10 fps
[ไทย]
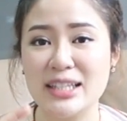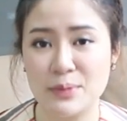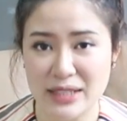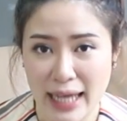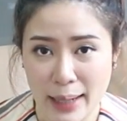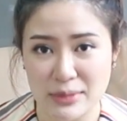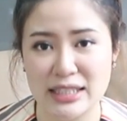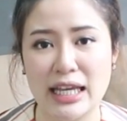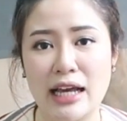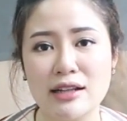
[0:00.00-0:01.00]

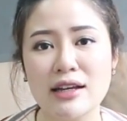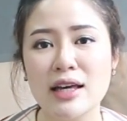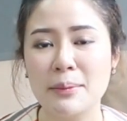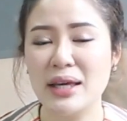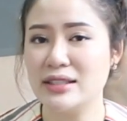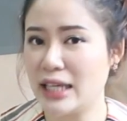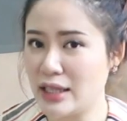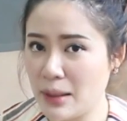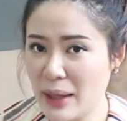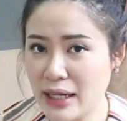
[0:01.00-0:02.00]
23เซตมีเซต
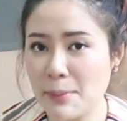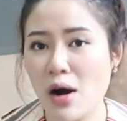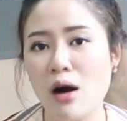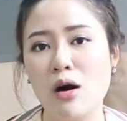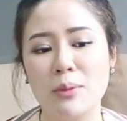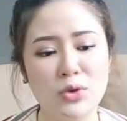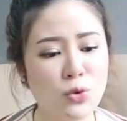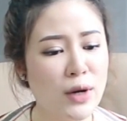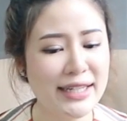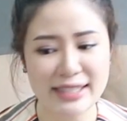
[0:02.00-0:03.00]
ที่เป็นน้ำหอม
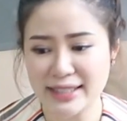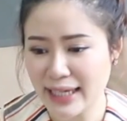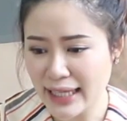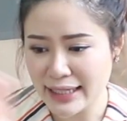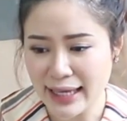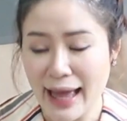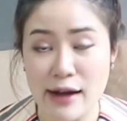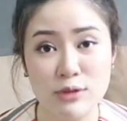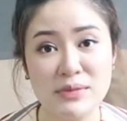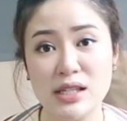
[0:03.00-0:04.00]
ด้วยเซตสกินแค
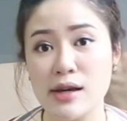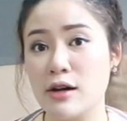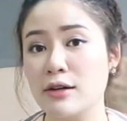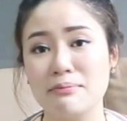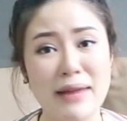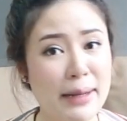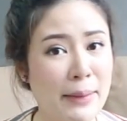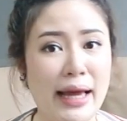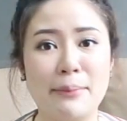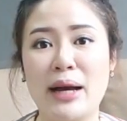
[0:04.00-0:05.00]
ร์ก็มีเยอะมาก
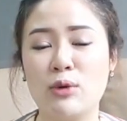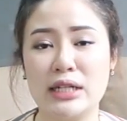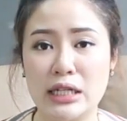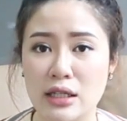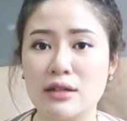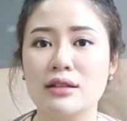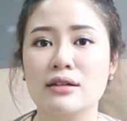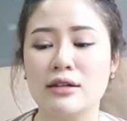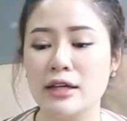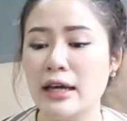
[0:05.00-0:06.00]
มายมากกว่านี้เยอะ
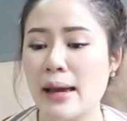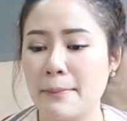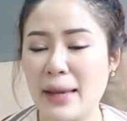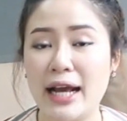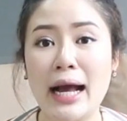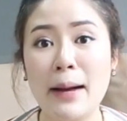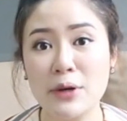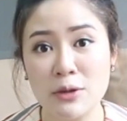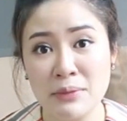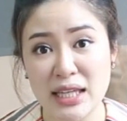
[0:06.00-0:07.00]
เลยเมคอัพ
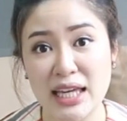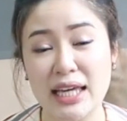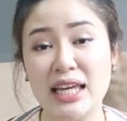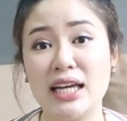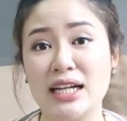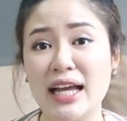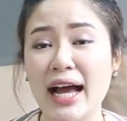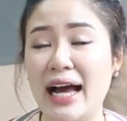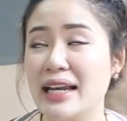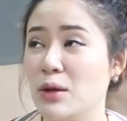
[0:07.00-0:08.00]
ก็มีอีก
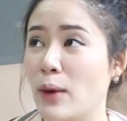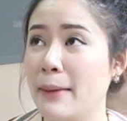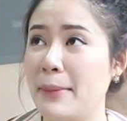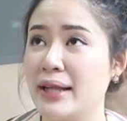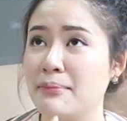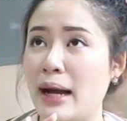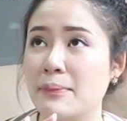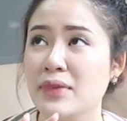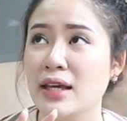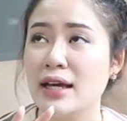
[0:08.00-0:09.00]
นะคะหรือว่าเป็นแบ
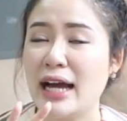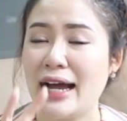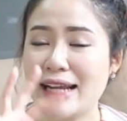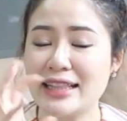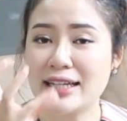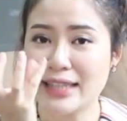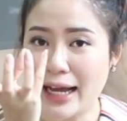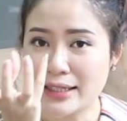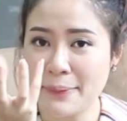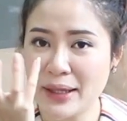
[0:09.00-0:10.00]
บอะไร
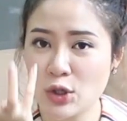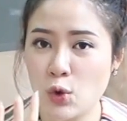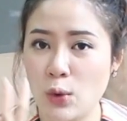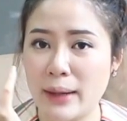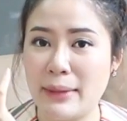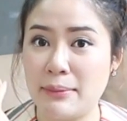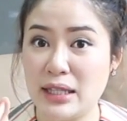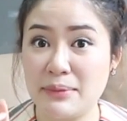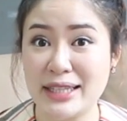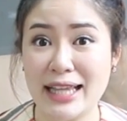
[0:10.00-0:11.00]
ต่างๆที่เป็นขวดแบบ
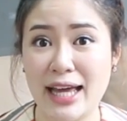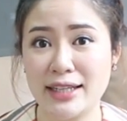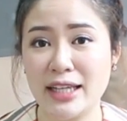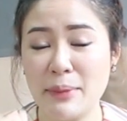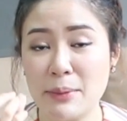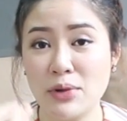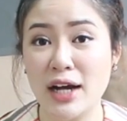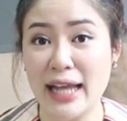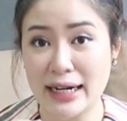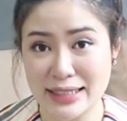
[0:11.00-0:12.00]
ลิมิเต็ดที่เป็น
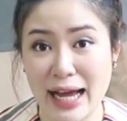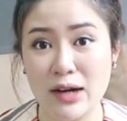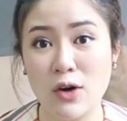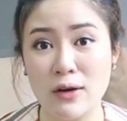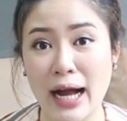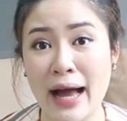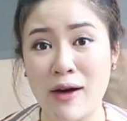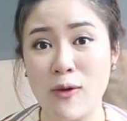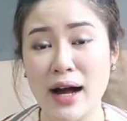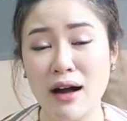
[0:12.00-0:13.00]
Product ดังของ
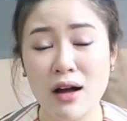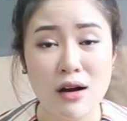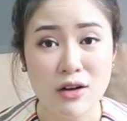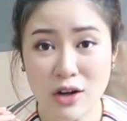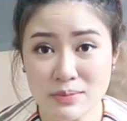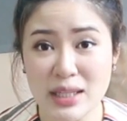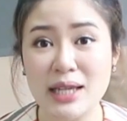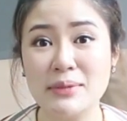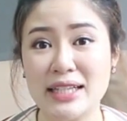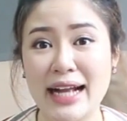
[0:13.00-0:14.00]
เขาอ่ะก็
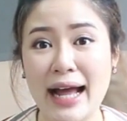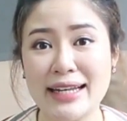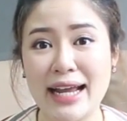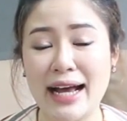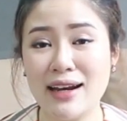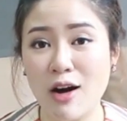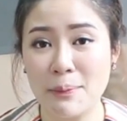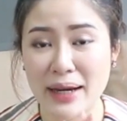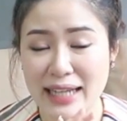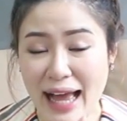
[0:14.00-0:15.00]
มีเหมือนกันนะล
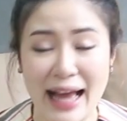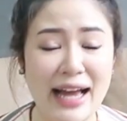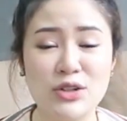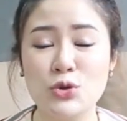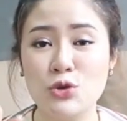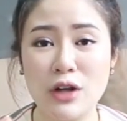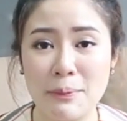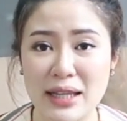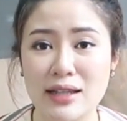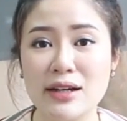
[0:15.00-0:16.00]
องไปหาดู
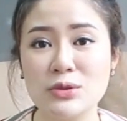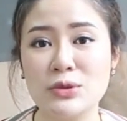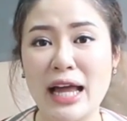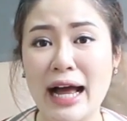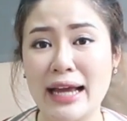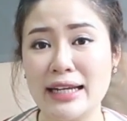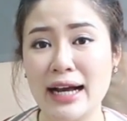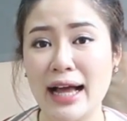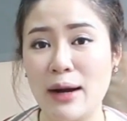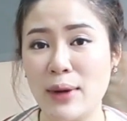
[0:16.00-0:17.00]
ลองไปเลือกดูได้
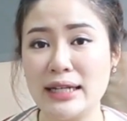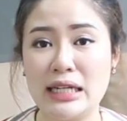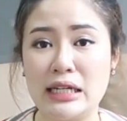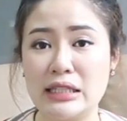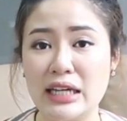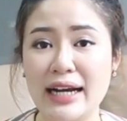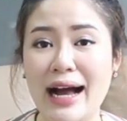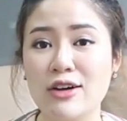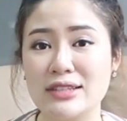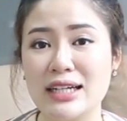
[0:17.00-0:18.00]
นะคะวันนี้ที่
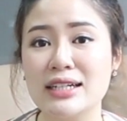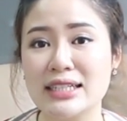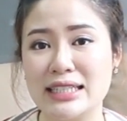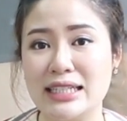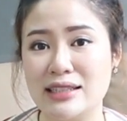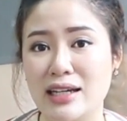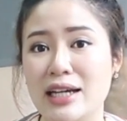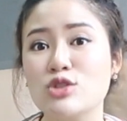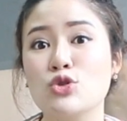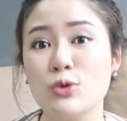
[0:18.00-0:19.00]
เคาน์เตอร์คลิ
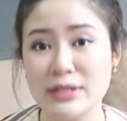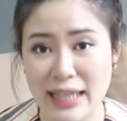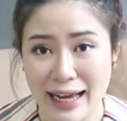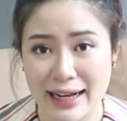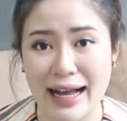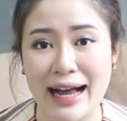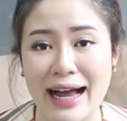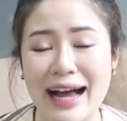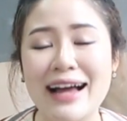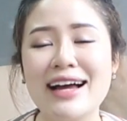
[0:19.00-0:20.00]
นิกทุกสา
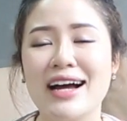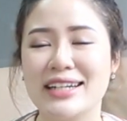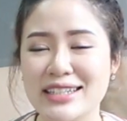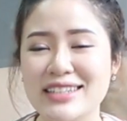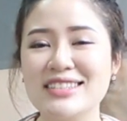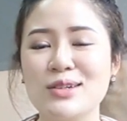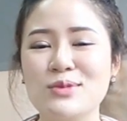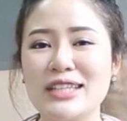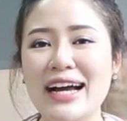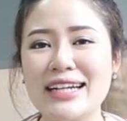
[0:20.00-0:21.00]
ขาหรือส
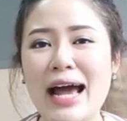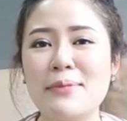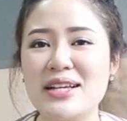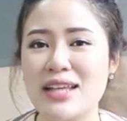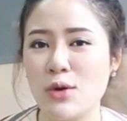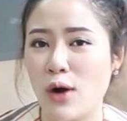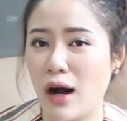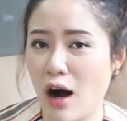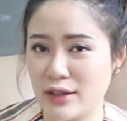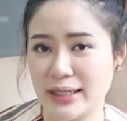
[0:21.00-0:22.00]
มมติถ้าใครไม่สะด
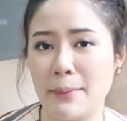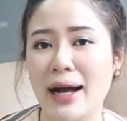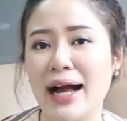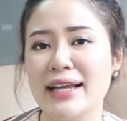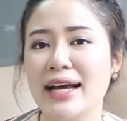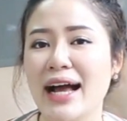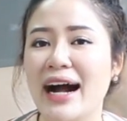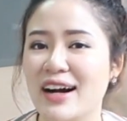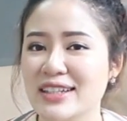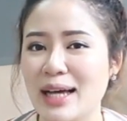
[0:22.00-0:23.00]
วกออกจากบ้านนะ
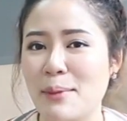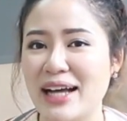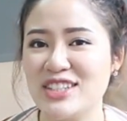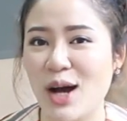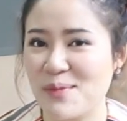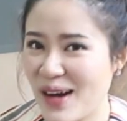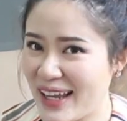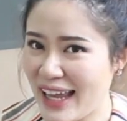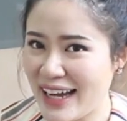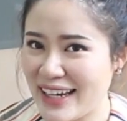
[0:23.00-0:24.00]
คะก็สามารถช็อป
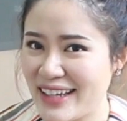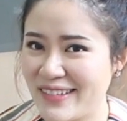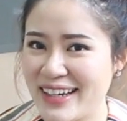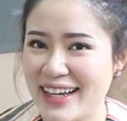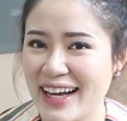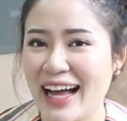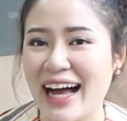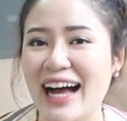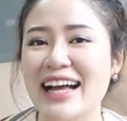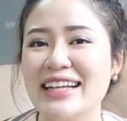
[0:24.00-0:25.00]
ออนไลน์ได้ด้วยนะ
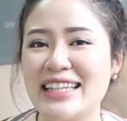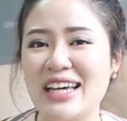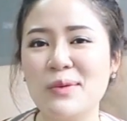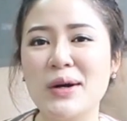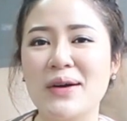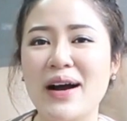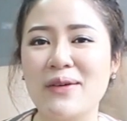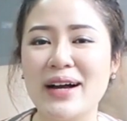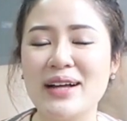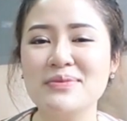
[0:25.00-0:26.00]
คะที่
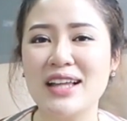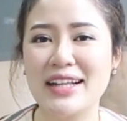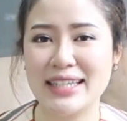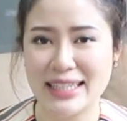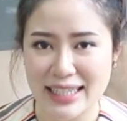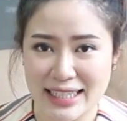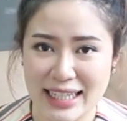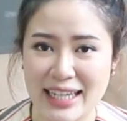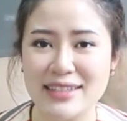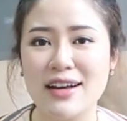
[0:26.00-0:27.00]

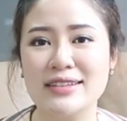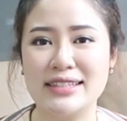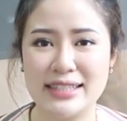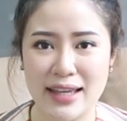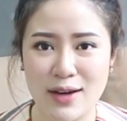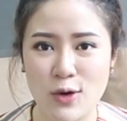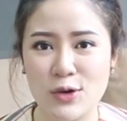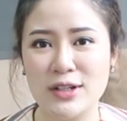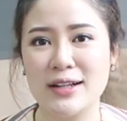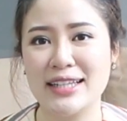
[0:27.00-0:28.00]

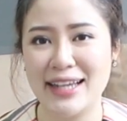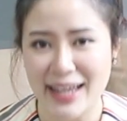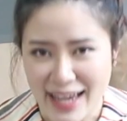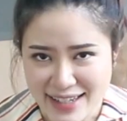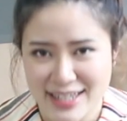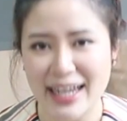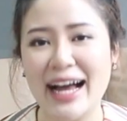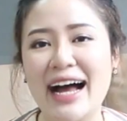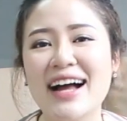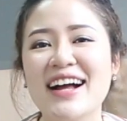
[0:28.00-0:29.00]
www.clinique.co.th
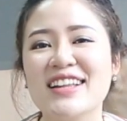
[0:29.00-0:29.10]
ค่ะ